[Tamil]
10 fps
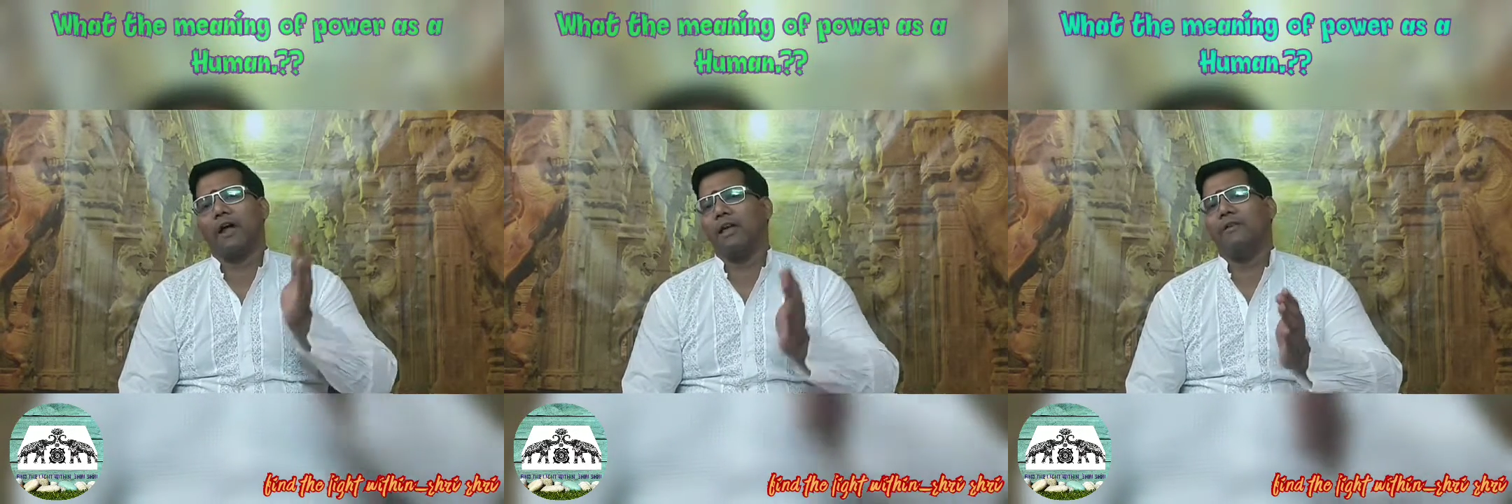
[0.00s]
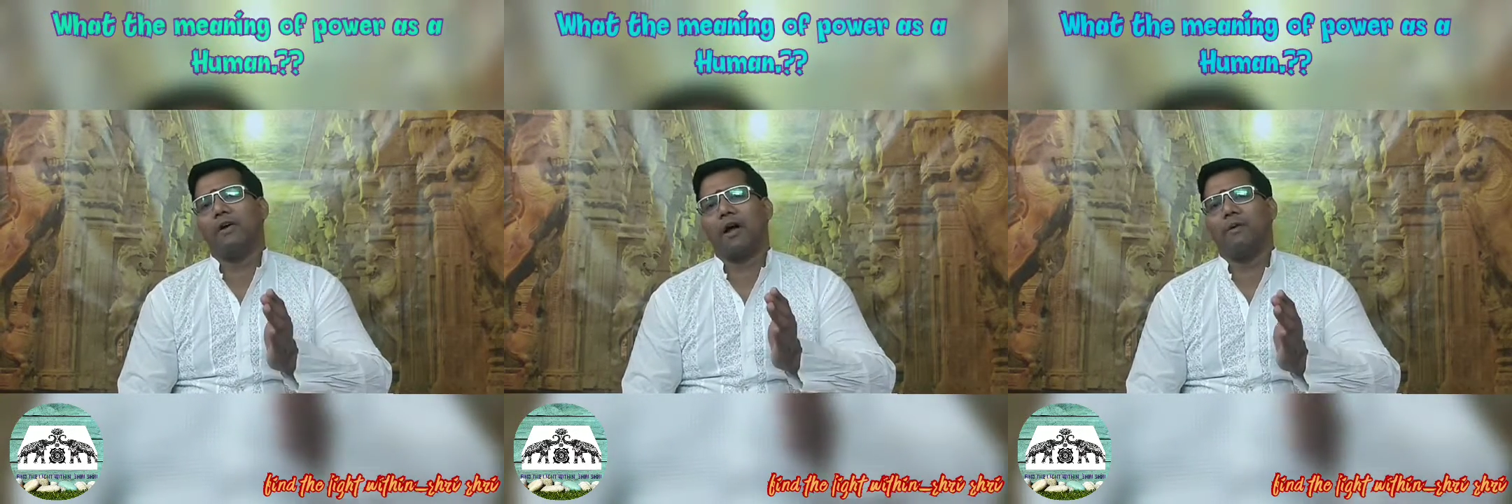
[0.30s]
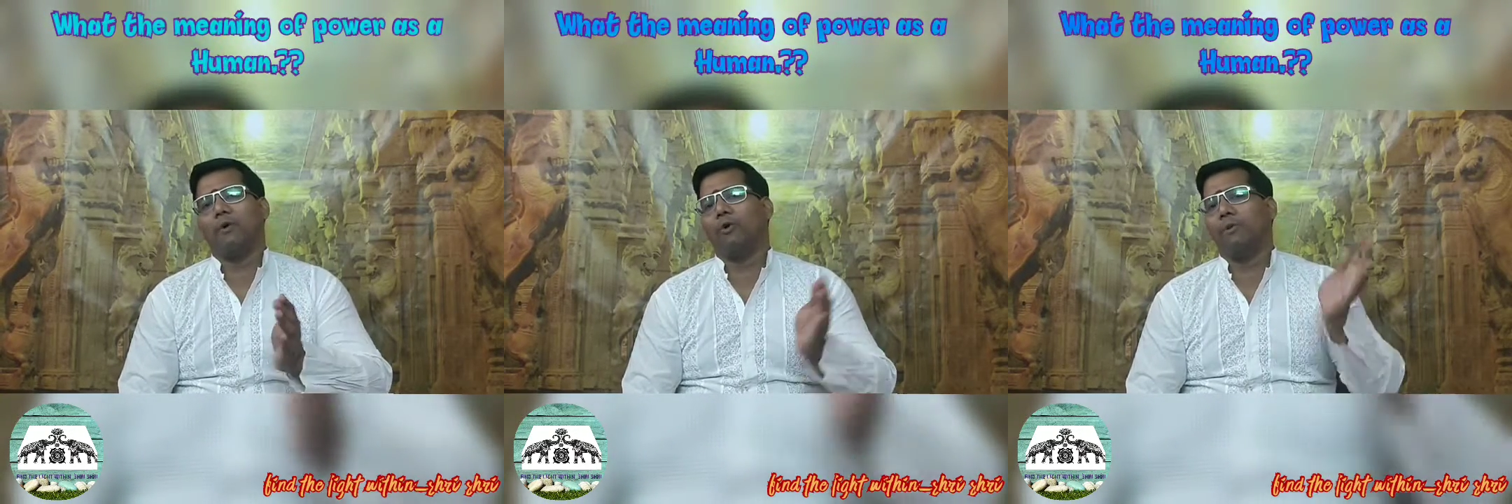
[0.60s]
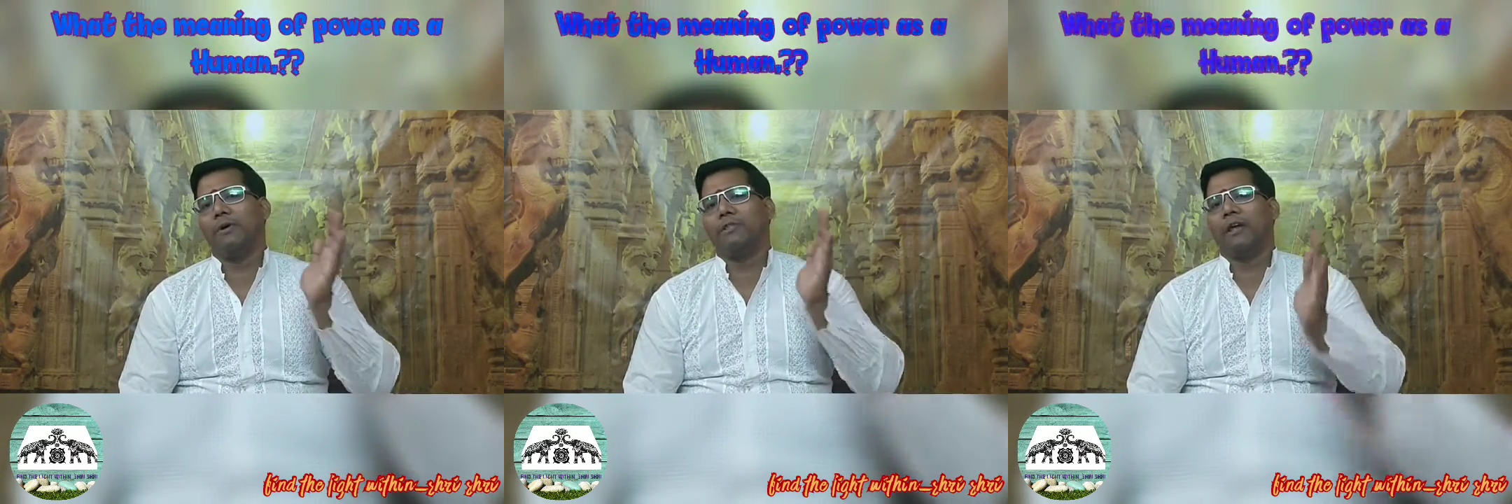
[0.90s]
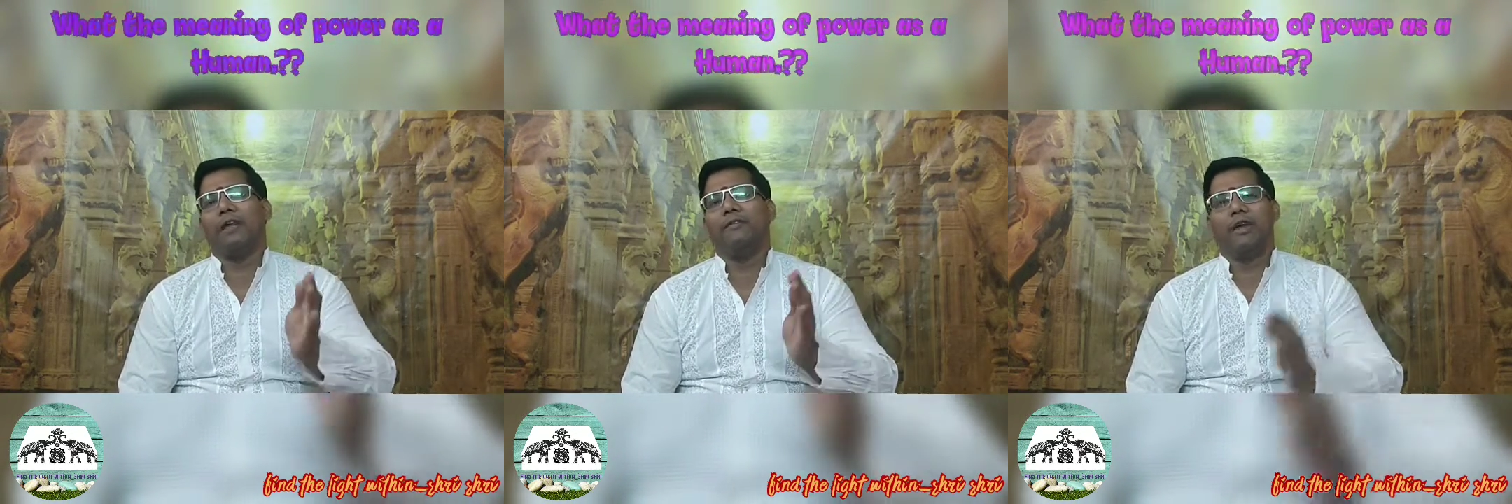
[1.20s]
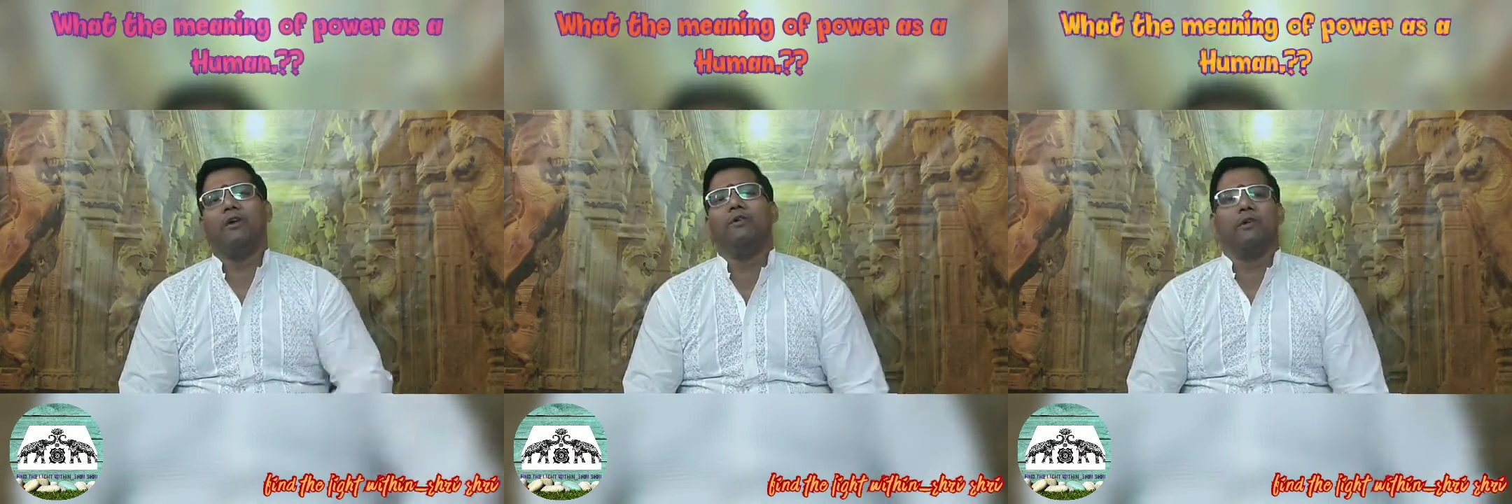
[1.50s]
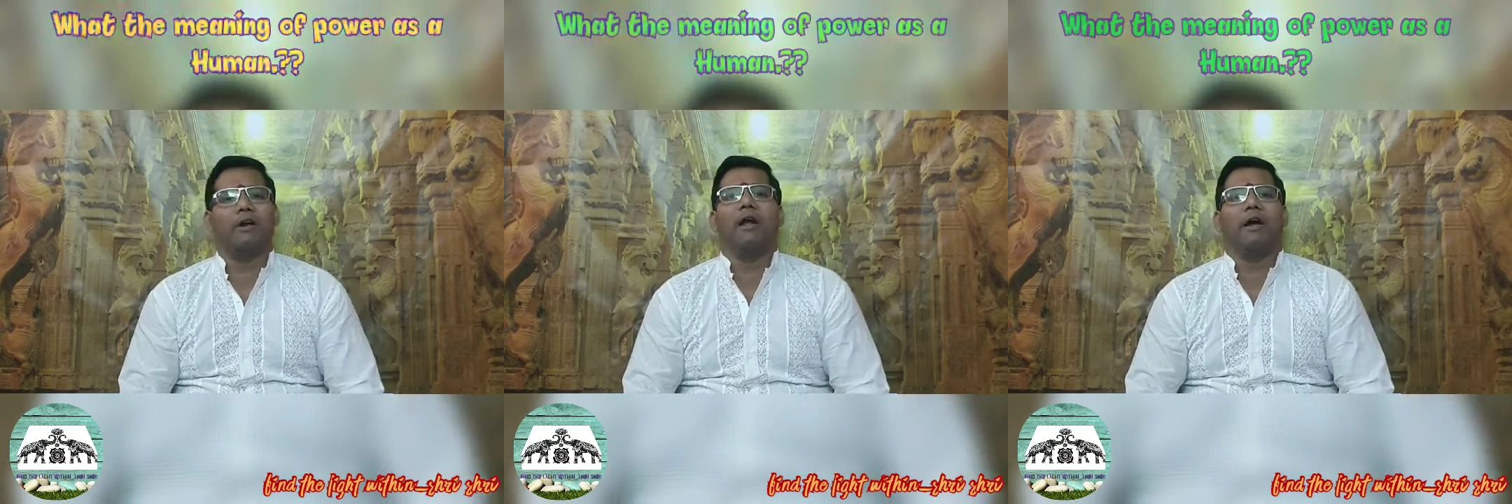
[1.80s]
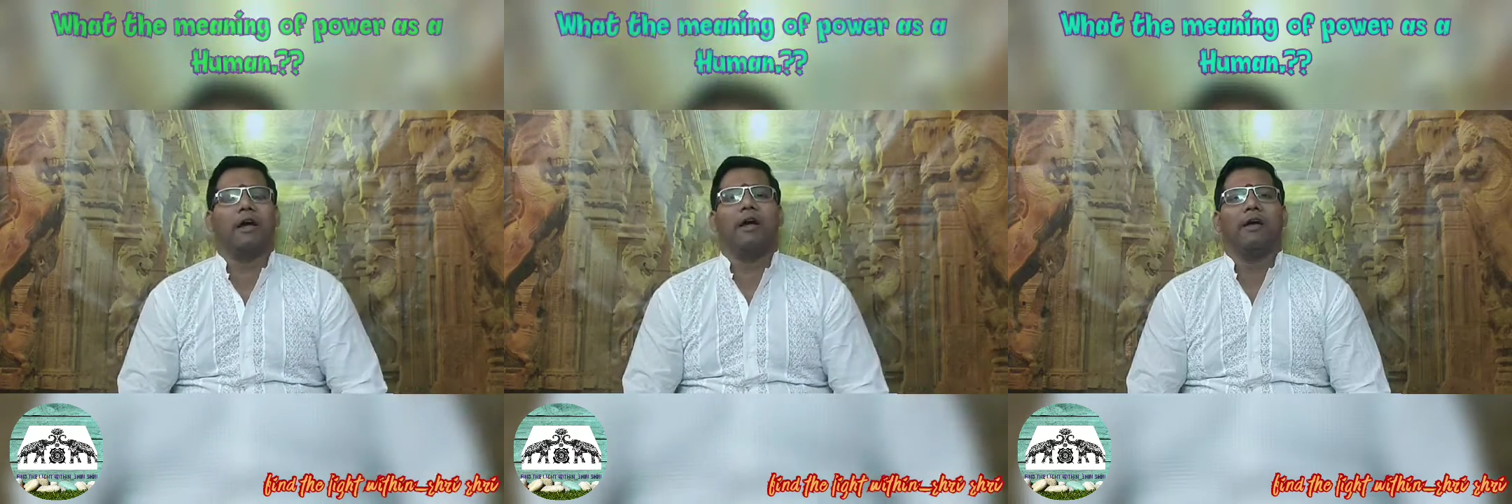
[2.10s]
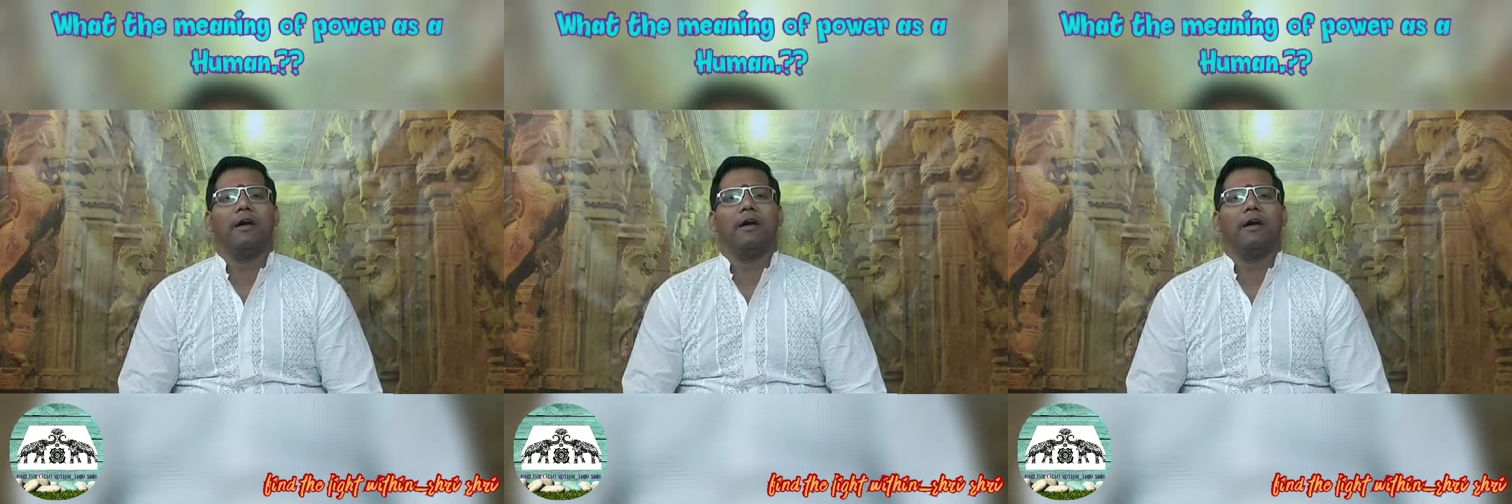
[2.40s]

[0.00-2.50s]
தலைவராகவும் குடும்ப தலைவியாகவும் இருக்கிறாங்க